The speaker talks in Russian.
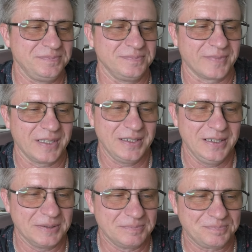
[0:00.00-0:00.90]

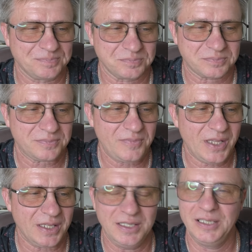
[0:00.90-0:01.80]
Или,
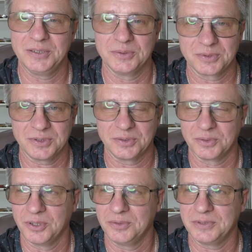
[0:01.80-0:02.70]
или нужно
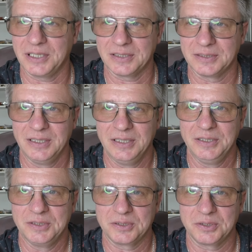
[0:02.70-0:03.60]
другой вариант,
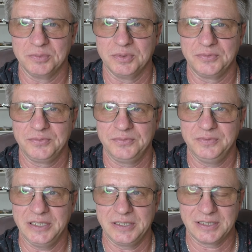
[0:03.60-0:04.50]
чтобы
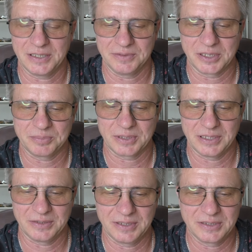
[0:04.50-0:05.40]
весь товар
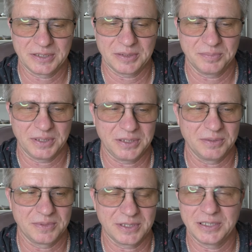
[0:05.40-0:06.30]
продавался по
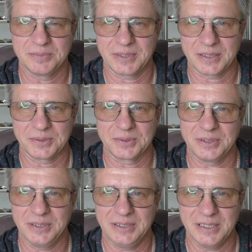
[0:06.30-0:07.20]
тем ценам,
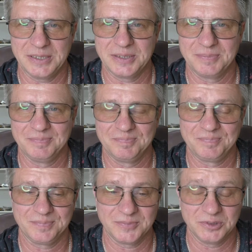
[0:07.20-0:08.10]
которые есть
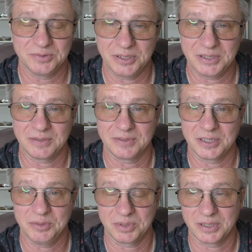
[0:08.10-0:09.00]
ну, весь товар
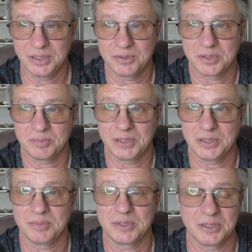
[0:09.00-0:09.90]
не продается по
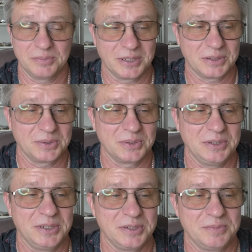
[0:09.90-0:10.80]
тем ценам, которые
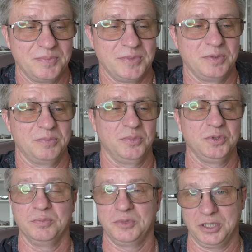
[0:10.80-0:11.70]
есть.
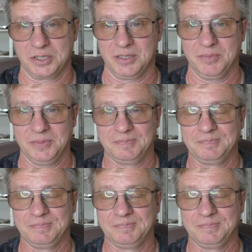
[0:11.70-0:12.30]
Будем честными.